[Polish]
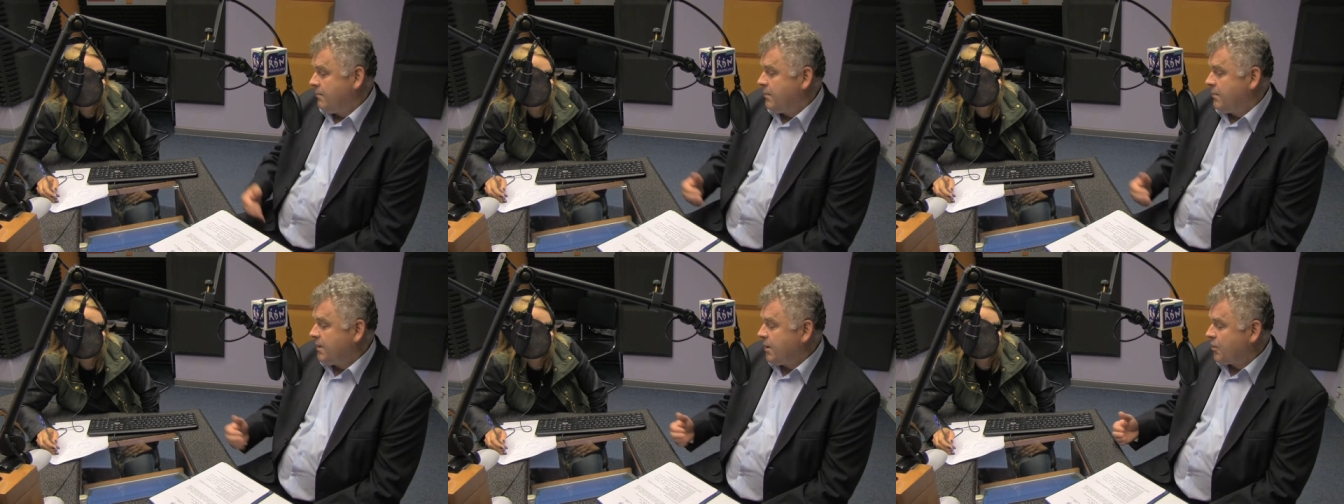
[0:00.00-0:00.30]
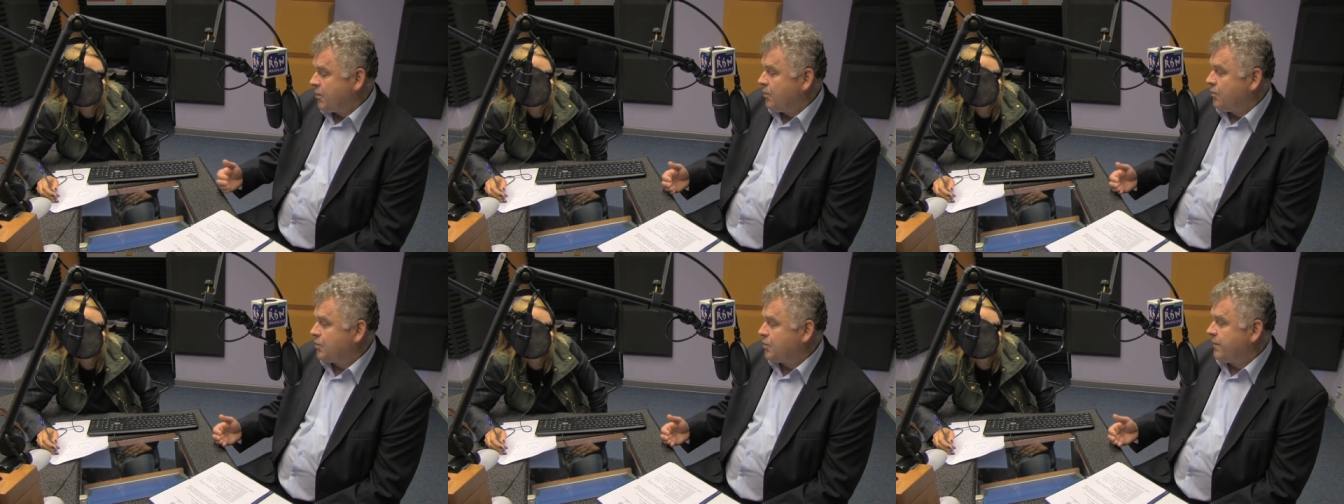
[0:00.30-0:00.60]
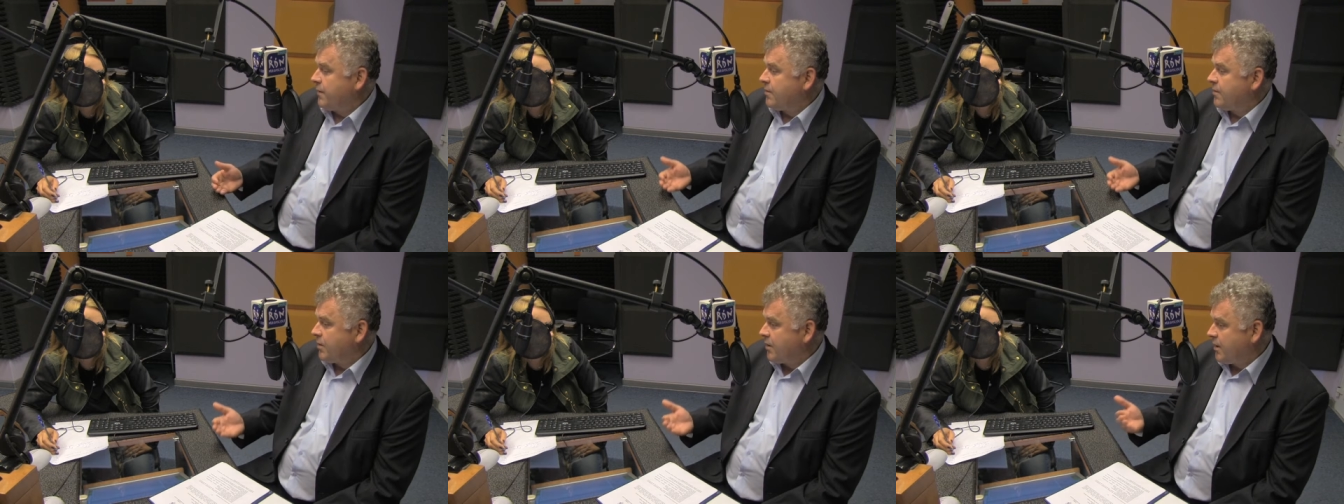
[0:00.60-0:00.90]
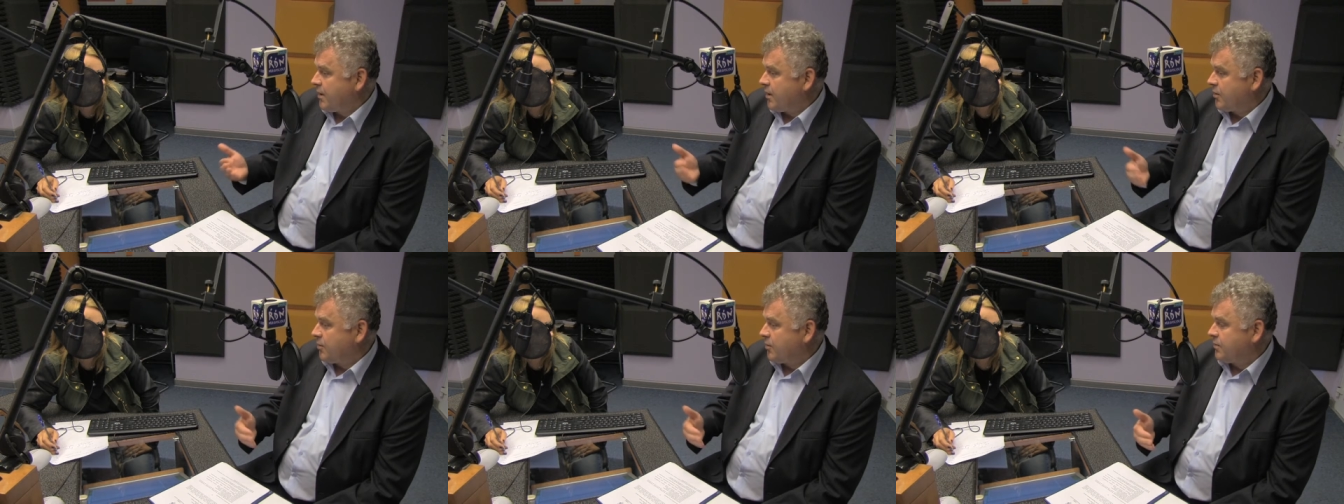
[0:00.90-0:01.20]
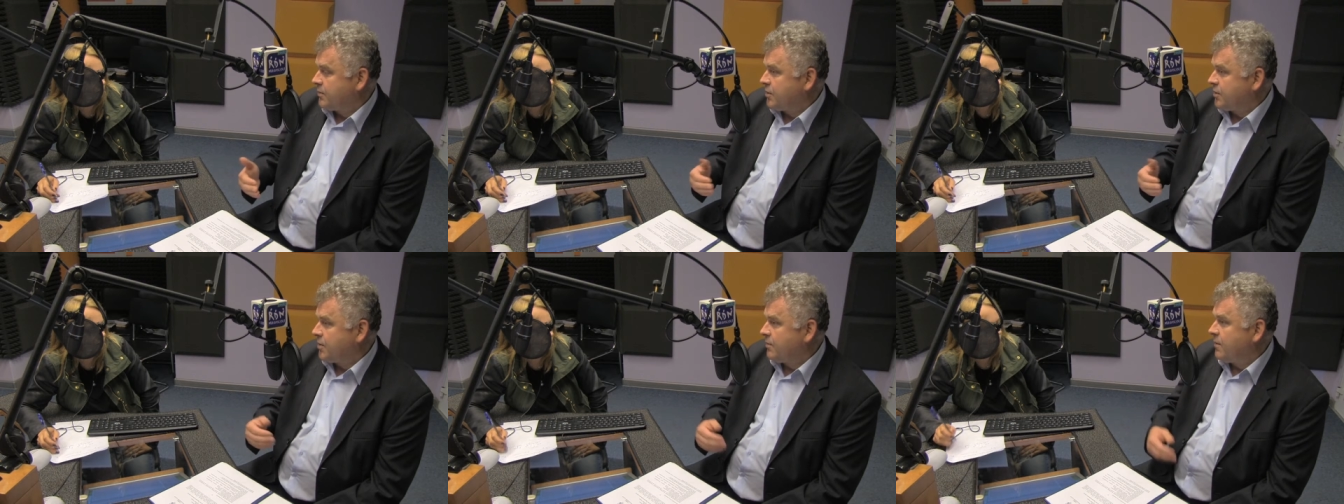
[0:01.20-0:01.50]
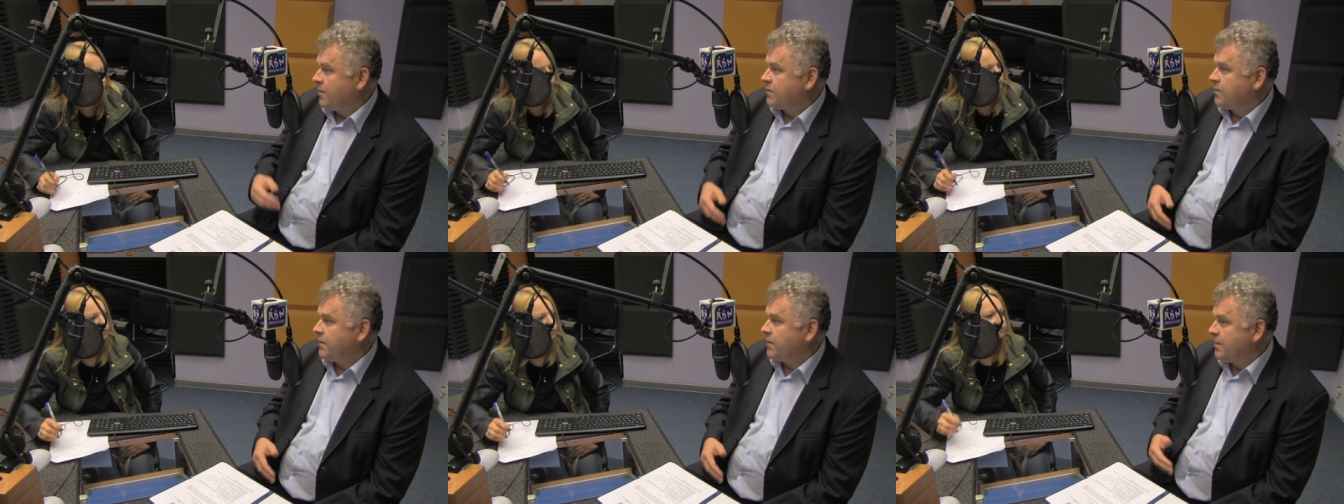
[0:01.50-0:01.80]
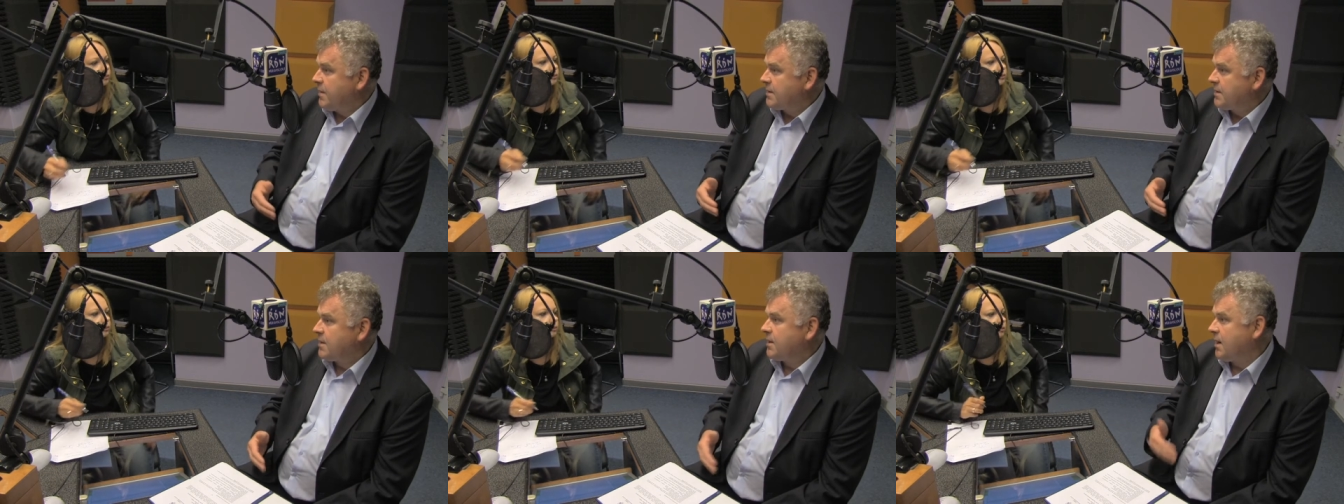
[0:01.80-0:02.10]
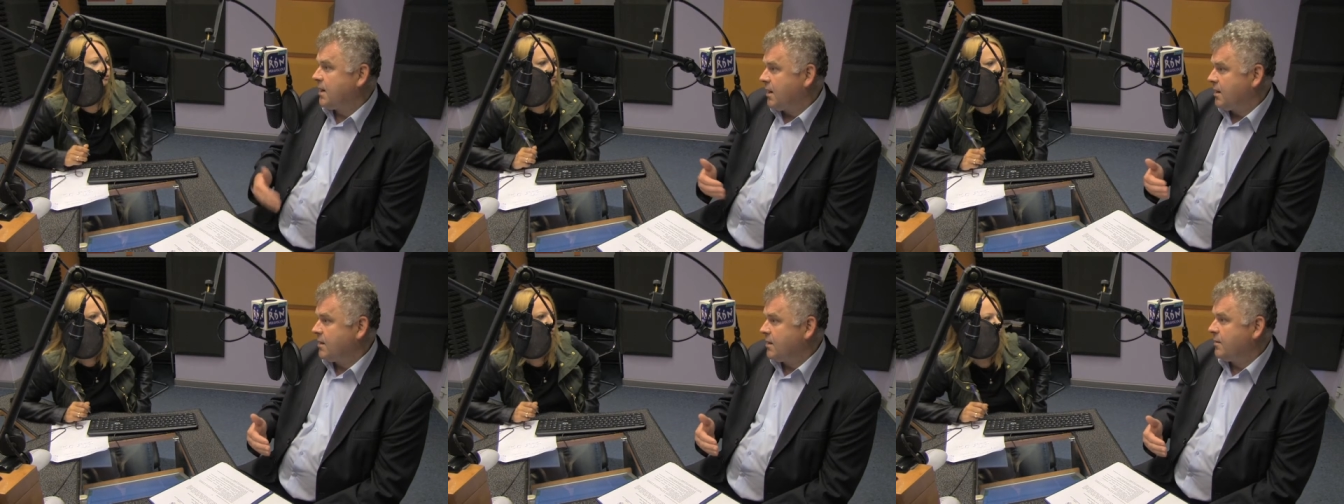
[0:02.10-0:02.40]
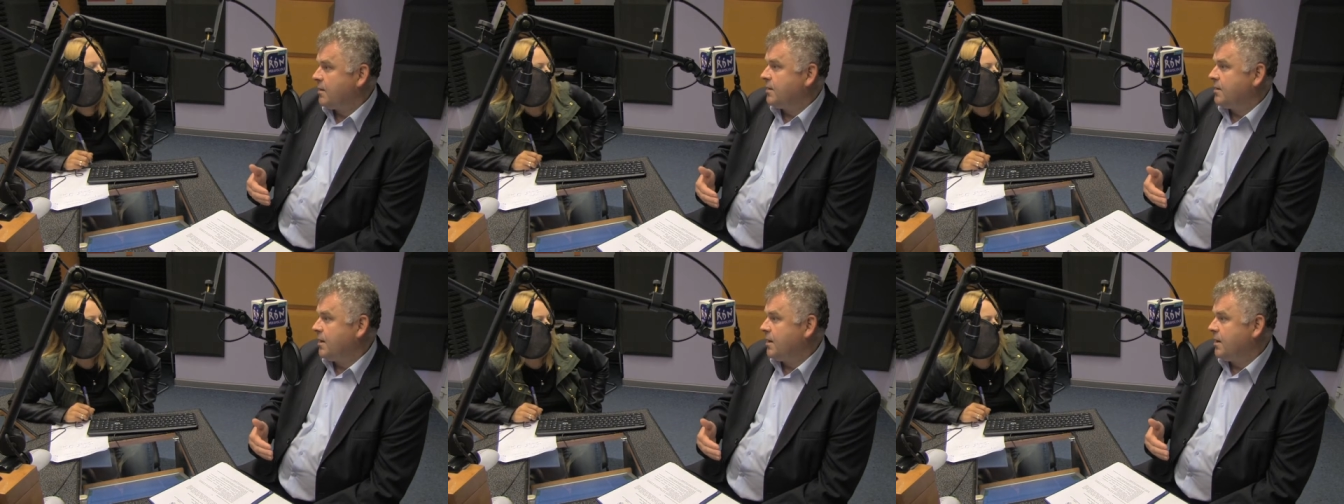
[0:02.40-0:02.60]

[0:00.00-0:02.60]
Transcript: My nasi uczniowie mogli jechać do przedsiębiorców niemieckich, a nie,